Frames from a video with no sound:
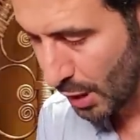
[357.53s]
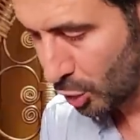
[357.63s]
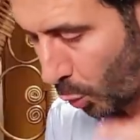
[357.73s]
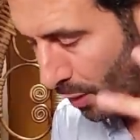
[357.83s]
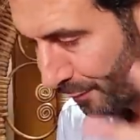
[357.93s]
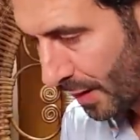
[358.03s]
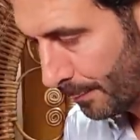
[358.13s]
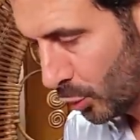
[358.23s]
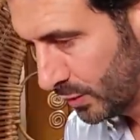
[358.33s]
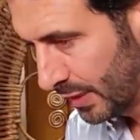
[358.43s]
Trois
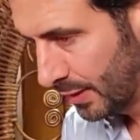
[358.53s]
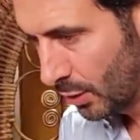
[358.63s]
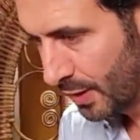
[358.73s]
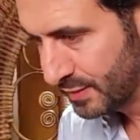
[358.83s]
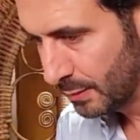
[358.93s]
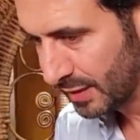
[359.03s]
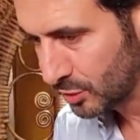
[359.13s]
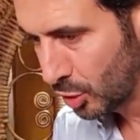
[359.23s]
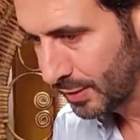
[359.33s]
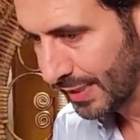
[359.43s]
frappes côté euh, FC
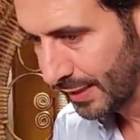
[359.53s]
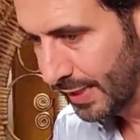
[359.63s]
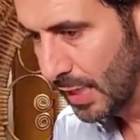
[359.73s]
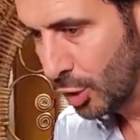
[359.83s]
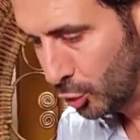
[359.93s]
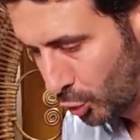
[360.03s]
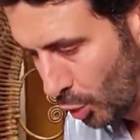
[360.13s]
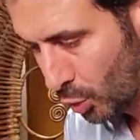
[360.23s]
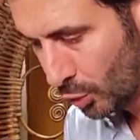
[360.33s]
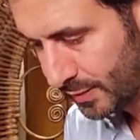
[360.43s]
Barcelone cadré,
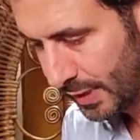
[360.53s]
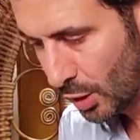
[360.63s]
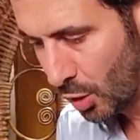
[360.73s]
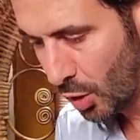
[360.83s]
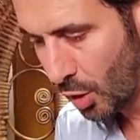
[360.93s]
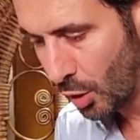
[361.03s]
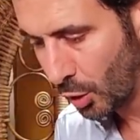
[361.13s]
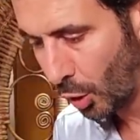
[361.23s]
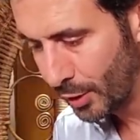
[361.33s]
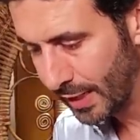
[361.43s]
deux côté euh,
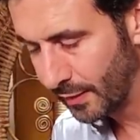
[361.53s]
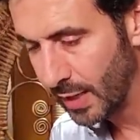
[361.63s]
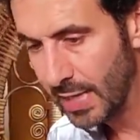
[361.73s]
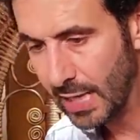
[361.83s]
Grenade.